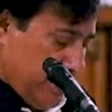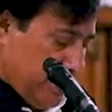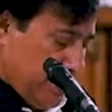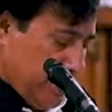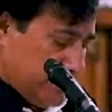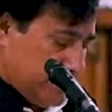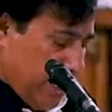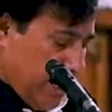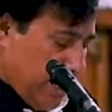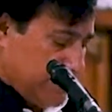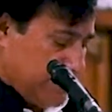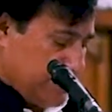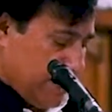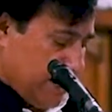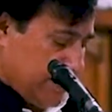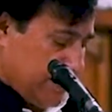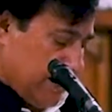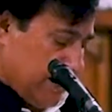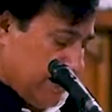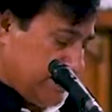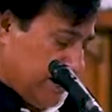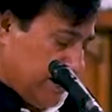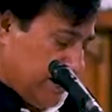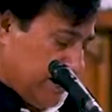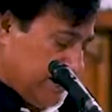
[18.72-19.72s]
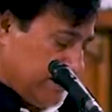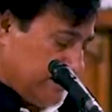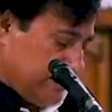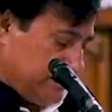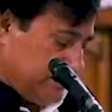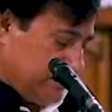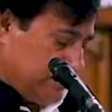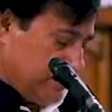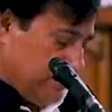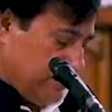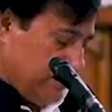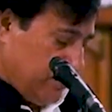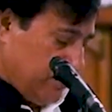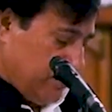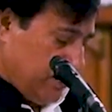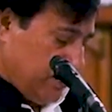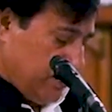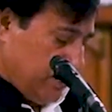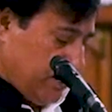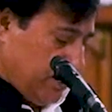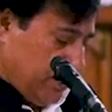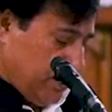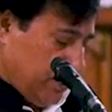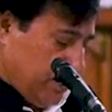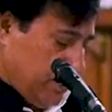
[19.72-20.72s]
যা যা যা যা
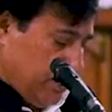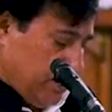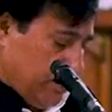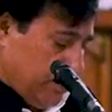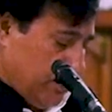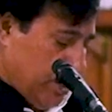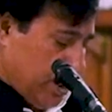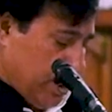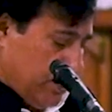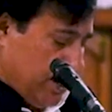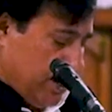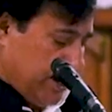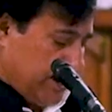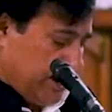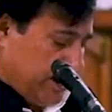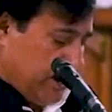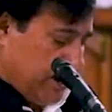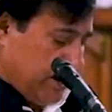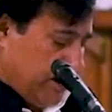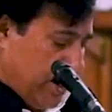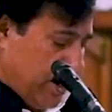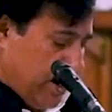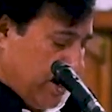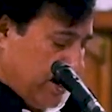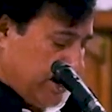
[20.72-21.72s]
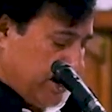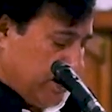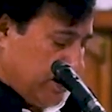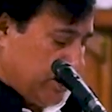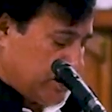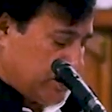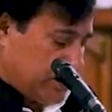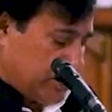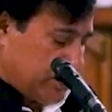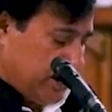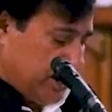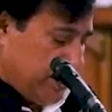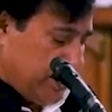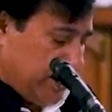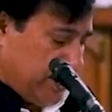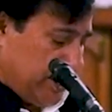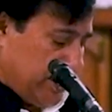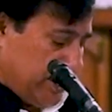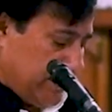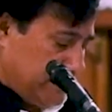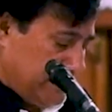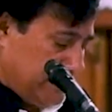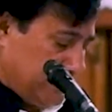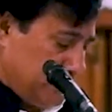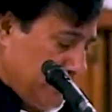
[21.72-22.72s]
ভগবানকে পাওয়া কি কষ্ট রে
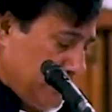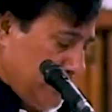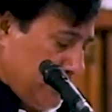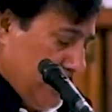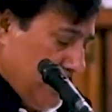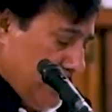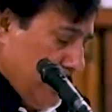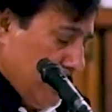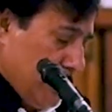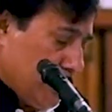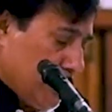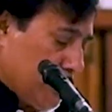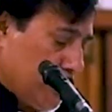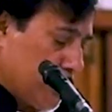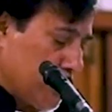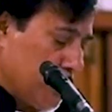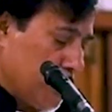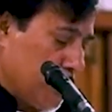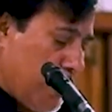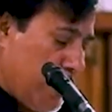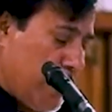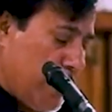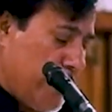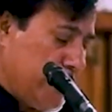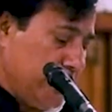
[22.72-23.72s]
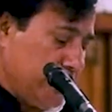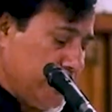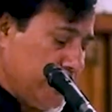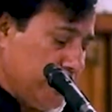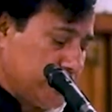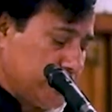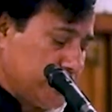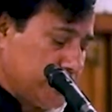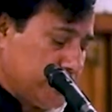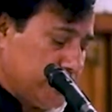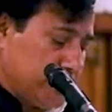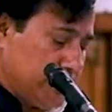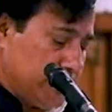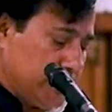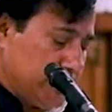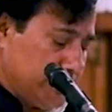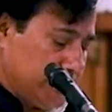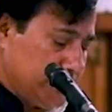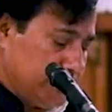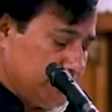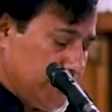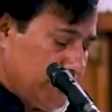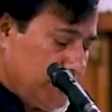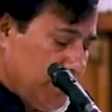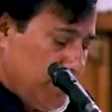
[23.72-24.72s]
গুরু পাওয়াই কষ্ট
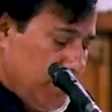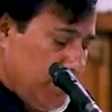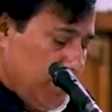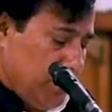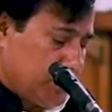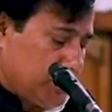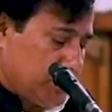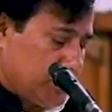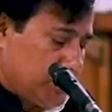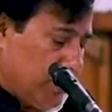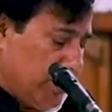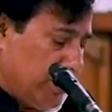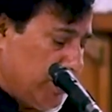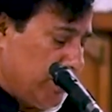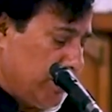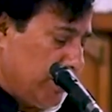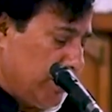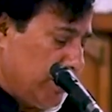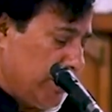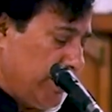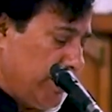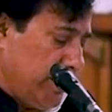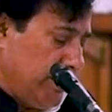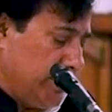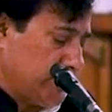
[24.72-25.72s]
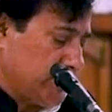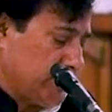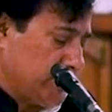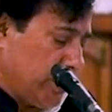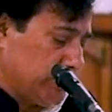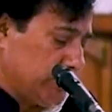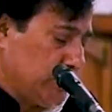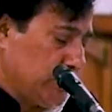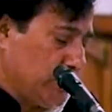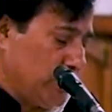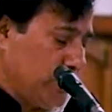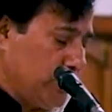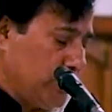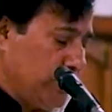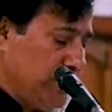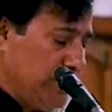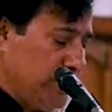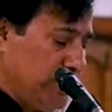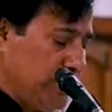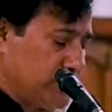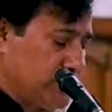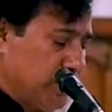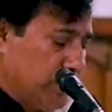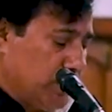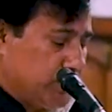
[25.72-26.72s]
সময় হলেই সদ্গুরু মিলে
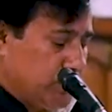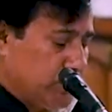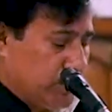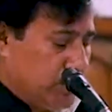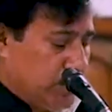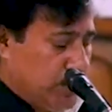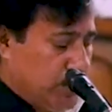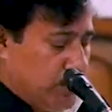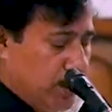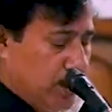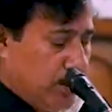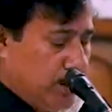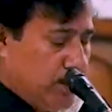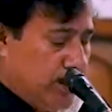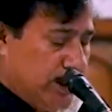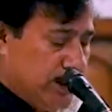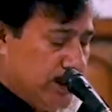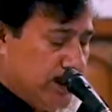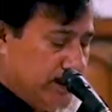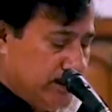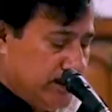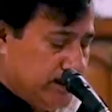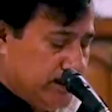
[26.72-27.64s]
সদ্গুরুই ভগবান